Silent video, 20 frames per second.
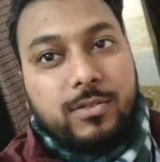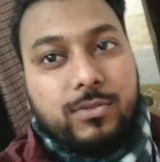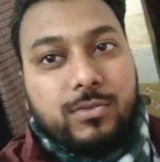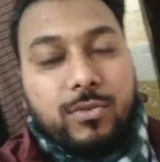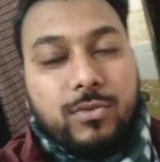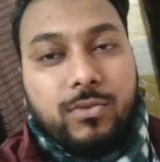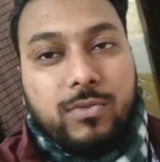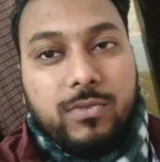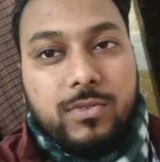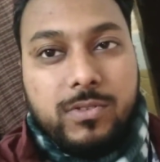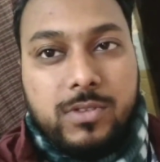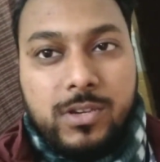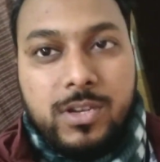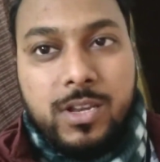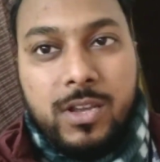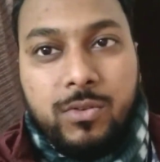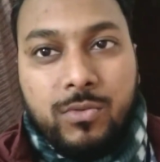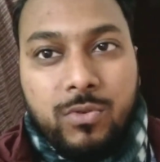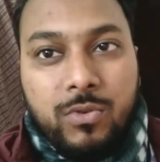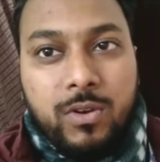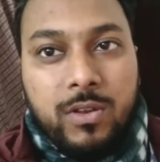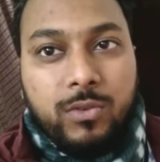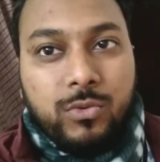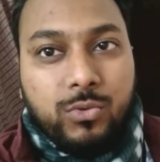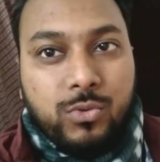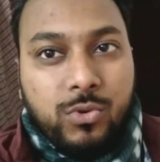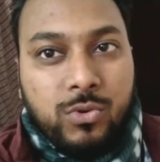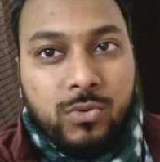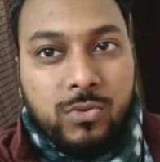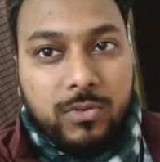सो इसलिए उन्होंने
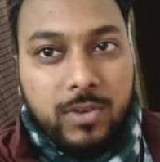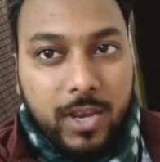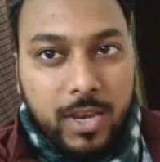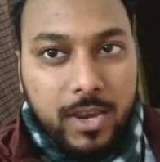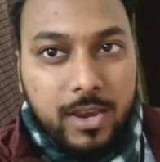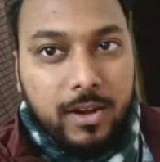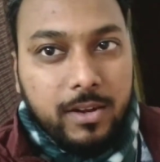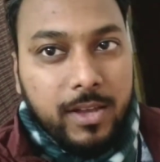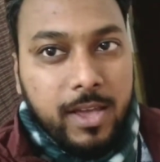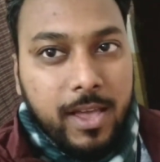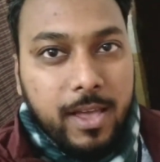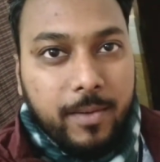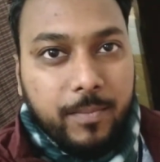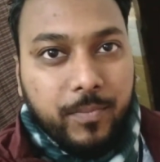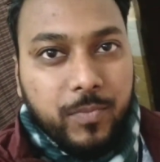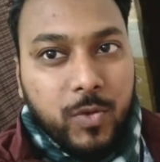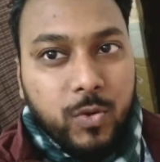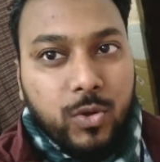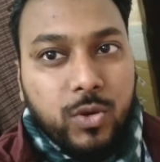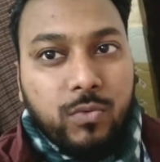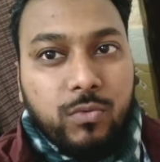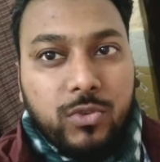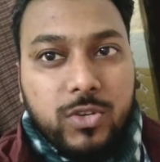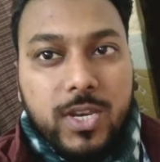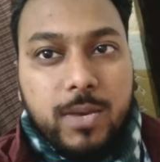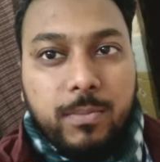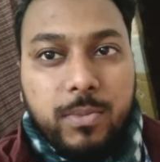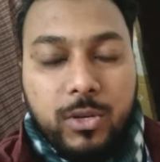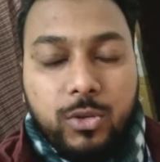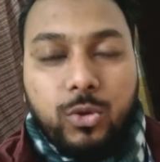उसको नहीं हटाया क्योंकि वो
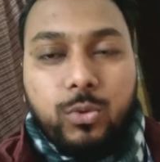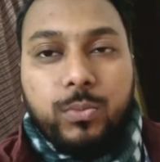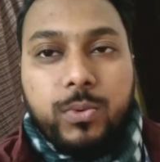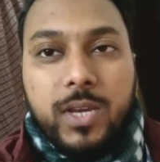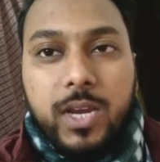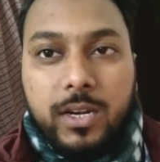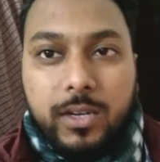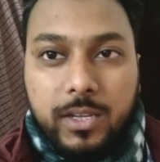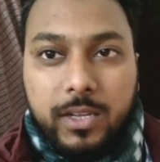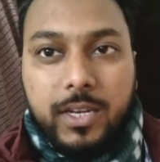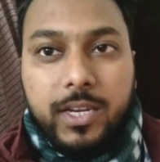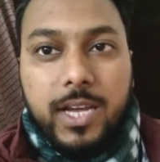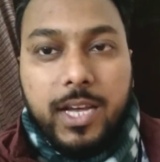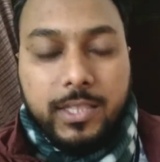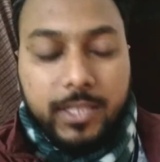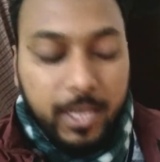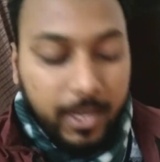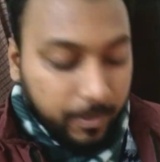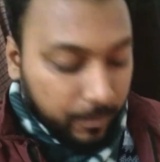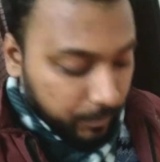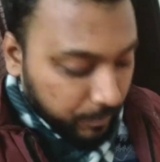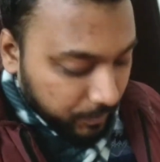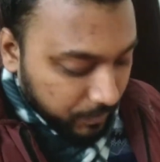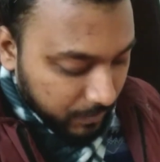जेपी ग्रुप के अंडर ही आता है